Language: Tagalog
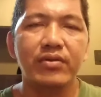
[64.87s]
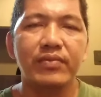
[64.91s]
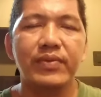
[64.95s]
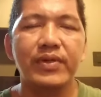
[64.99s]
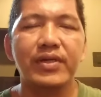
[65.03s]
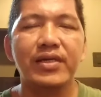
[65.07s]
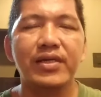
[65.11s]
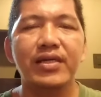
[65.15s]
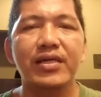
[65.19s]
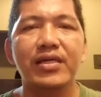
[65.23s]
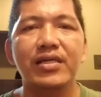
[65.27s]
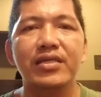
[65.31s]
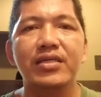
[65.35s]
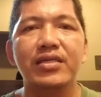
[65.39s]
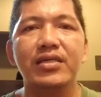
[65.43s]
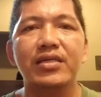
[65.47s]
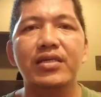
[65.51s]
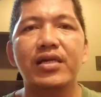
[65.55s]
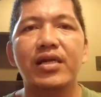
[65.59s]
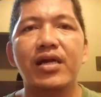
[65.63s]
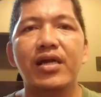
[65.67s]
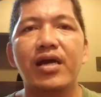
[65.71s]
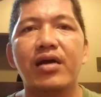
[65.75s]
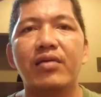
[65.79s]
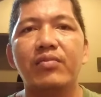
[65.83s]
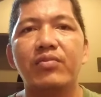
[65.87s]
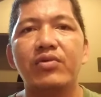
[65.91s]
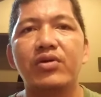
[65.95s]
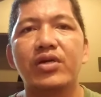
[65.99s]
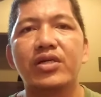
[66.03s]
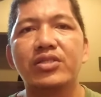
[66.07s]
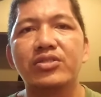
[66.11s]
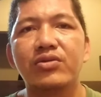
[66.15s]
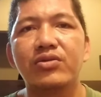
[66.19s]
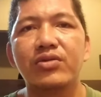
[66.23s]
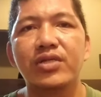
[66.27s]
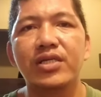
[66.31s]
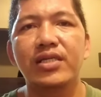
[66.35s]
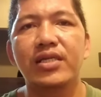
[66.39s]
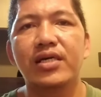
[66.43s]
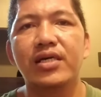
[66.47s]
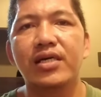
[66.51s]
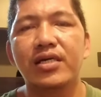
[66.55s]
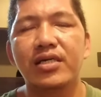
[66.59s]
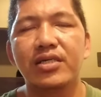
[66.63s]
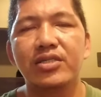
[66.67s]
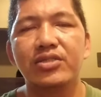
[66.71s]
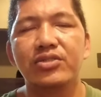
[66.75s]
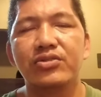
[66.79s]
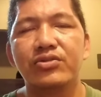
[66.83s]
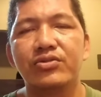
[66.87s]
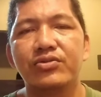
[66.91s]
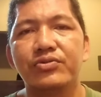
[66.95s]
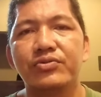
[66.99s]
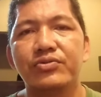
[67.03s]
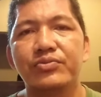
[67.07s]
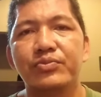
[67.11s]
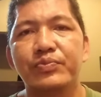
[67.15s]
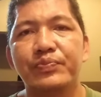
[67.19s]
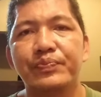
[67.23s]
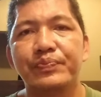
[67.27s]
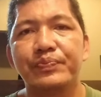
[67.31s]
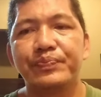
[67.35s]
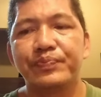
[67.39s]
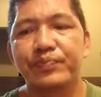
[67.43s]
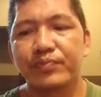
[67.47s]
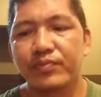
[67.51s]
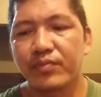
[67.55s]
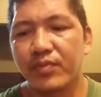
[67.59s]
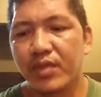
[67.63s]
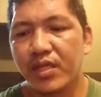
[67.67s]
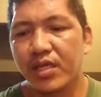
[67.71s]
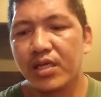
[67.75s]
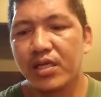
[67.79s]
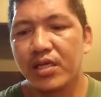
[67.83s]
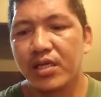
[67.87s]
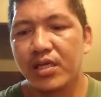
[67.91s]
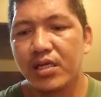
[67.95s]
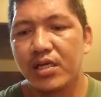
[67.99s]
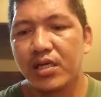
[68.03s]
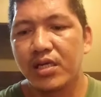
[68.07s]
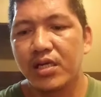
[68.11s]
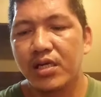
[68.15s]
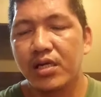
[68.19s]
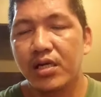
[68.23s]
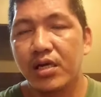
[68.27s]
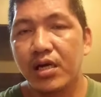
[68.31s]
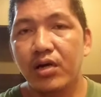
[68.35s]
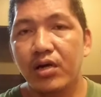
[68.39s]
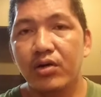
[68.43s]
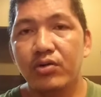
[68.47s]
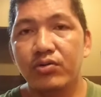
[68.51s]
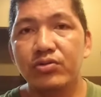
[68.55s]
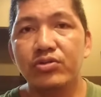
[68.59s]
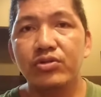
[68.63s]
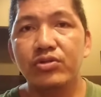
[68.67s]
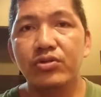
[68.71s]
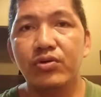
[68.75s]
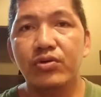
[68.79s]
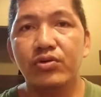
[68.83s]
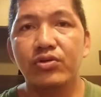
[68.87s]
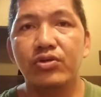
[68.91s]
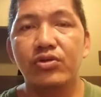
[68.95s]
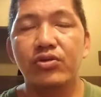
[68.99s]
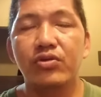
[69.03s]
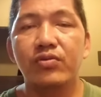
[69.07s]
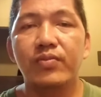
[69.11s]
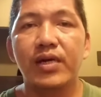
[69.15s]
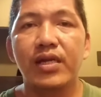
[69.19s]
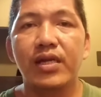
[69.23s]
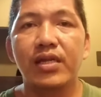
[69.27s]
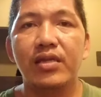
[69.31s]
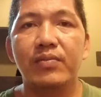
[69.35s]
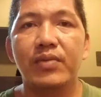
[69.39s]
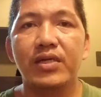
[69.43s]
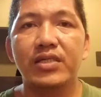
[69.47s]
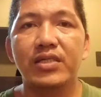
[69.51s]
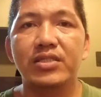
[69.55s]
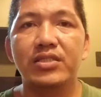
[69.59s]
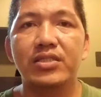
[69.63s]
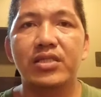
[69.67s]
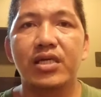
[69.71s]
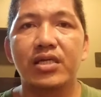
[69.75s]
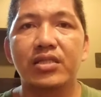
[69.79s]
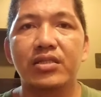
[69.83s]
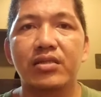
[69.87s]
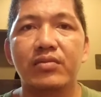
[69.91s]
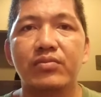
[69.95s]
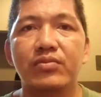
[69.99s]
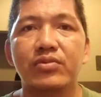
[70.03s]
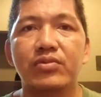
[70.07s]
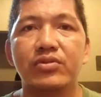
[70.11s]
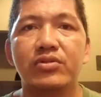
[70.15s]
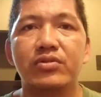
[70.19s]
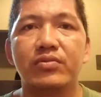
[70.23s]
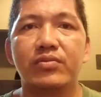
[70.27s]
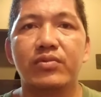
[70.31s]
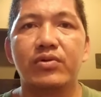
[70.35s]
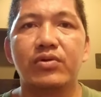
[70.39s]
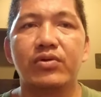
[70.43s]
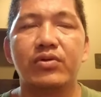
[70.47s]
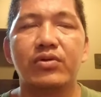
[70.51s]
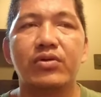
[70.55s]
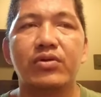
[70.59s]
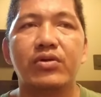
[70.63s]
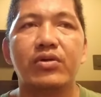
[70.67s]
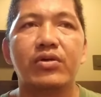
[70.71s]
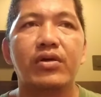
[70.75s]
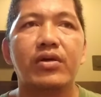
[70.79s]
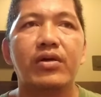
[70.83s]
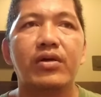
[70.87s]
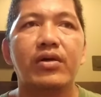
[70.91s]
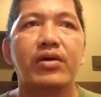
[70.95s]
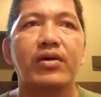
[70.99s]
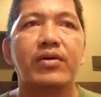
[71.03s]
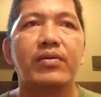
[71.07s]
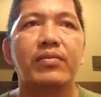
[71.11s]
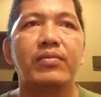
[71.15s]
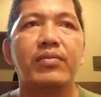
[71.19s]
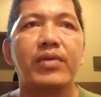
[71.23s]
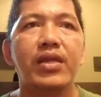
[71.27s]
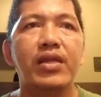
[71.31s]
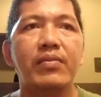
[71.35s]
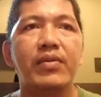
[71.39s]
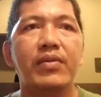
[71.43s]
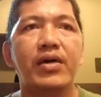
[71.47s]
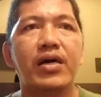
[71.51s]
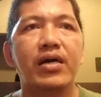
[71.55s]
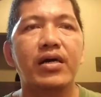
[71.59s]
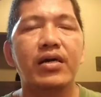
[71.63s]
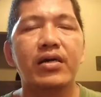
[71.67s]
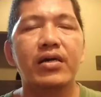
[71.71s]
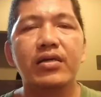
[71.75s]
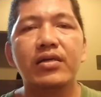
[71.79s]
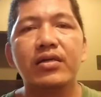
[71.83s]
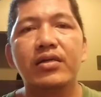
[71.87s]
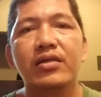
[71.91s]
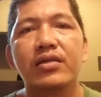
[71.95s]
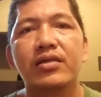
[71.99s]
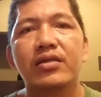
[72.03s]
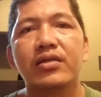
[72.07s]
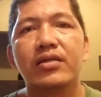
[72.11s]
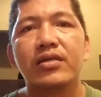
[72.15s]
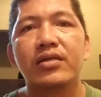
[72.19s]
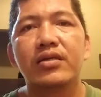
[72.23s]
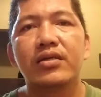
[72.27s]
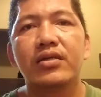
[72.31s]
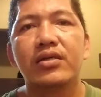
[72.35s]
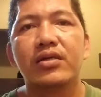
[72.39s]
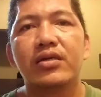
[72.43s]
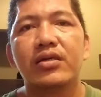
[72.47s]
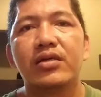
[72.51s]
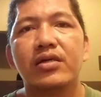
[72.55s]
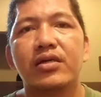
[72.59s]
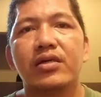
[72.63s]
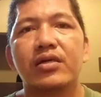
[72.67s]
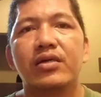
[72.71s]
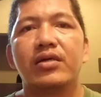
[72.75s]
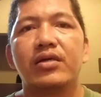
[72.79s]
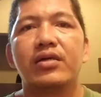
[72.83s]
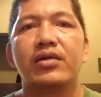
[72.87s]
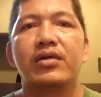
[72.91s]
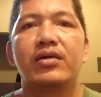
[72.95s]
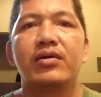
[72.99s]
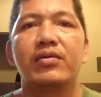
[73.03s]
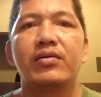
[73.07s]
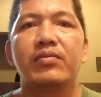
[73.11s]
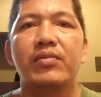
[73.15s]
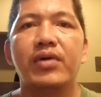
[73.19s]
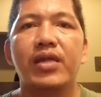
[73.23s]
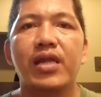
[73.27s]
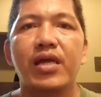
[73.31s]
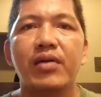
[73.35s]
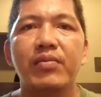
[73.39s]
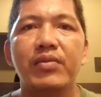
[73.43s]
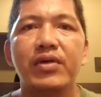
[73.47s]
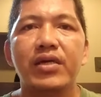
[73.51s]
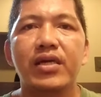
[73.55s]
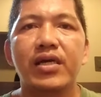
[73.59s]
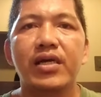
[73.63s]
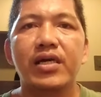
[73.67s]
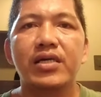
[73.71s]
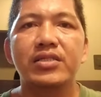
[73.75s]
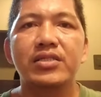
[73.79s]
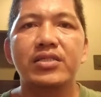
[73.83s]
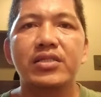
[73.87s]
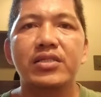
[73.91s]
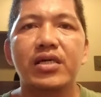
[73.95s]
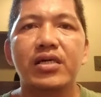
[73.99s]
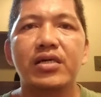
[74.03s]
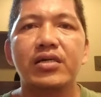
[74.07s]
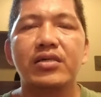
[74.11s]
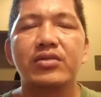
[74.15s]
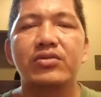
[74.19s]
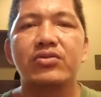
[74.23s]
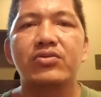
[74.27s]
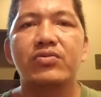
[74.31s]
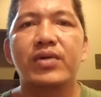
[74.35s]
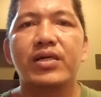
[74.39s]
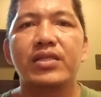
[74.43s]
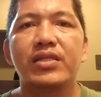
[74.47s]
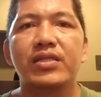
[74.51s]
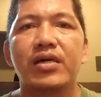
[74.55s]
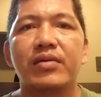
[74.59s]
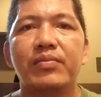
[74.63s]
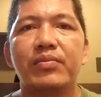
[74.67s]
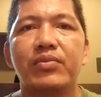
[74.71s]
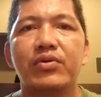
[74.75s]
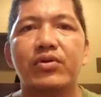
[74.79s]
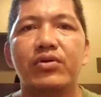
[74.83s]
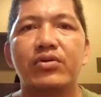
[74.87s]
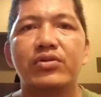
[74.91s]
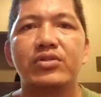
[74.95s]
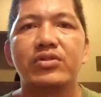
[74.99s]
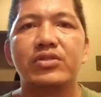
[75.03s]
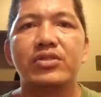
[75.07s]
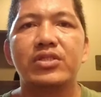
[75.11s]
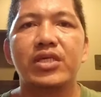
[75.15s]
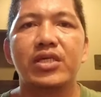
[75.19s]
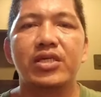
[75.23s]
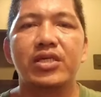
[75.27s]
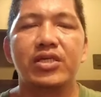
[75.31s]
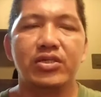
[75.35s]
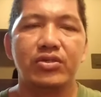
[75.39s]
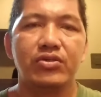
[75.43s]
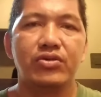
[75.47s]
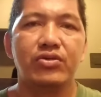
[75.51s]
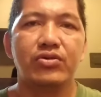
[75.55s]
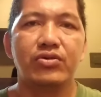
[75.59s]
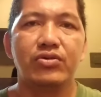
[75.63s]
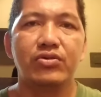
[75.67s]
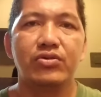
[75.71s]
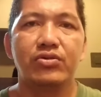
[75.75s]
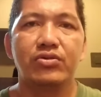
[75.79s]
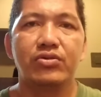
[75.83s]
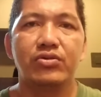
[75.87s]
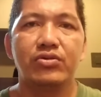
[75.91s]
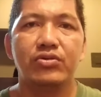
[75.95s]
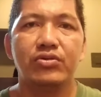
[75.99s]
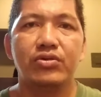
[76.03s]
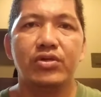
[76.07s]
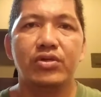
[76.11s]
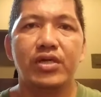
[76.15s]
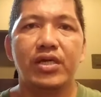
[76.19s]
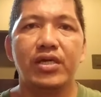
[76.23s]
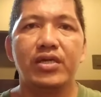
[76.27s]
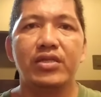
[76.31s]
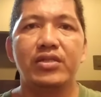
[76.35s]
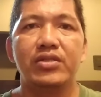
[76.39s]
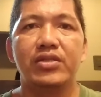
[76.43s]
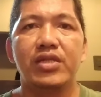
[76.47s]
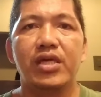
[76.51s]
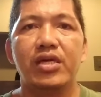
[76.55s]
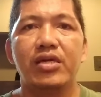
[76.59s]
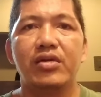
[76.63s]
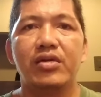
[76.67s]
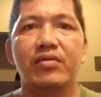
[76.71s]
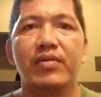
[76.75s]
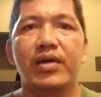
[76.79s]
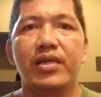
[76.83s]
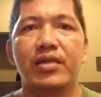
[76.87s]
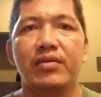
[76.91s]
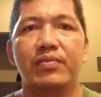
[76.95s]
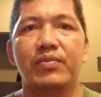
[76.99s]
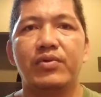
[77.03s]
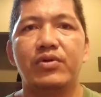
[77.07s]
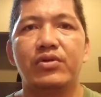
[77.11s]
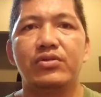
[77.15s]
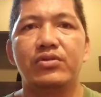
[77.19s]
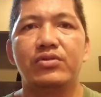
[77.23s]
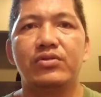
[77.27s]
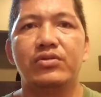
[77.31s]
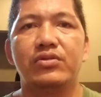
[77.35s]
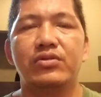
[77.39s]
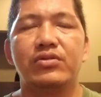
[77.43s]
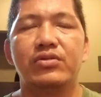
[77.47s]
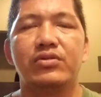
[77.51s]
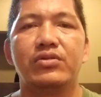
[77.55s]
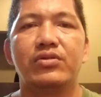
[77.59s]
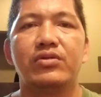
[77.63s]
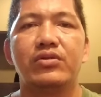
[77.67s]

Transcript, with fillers: Pagka ganyan nag-aamoy gasolina ang inyong ang usok o yung lumalabas sa tambot mo, malamang maraming gas ang tumatapon sa iyong intake manifold